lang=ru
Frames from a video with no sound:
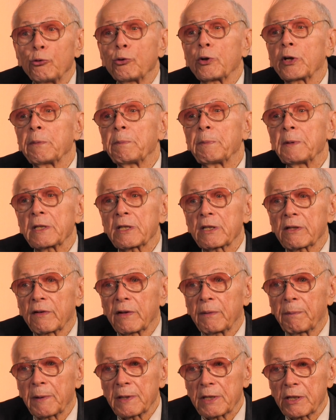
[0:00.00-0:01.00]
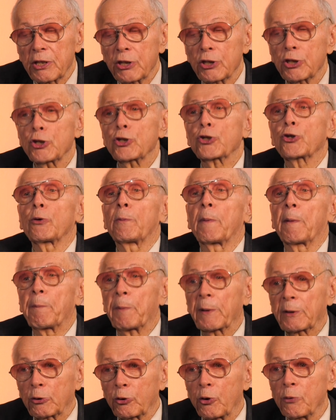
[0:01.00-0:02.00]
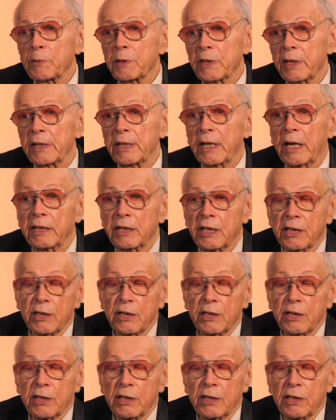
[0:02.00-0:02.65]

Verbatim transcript: укрепит свои позиции, чтобы потом занять